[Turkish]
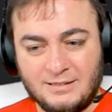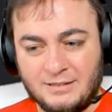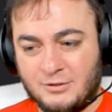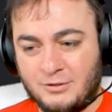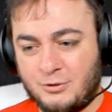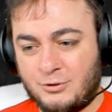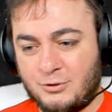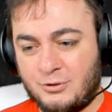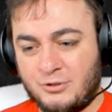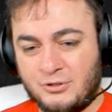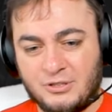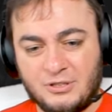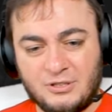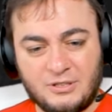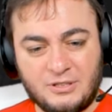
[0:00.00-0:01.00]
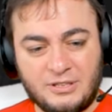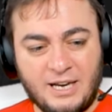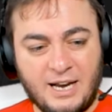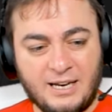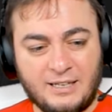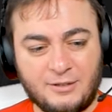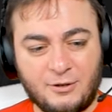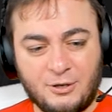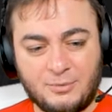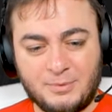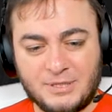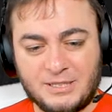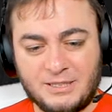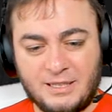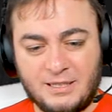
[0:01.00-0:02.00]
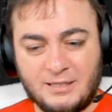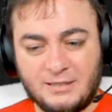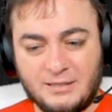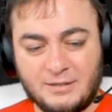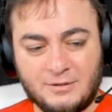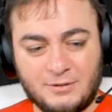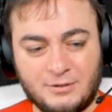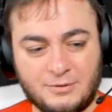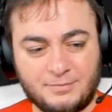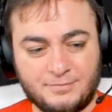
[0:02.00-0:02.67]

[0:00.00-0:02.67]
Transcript: Dur şunu yerde görmesinler diye alıyorum.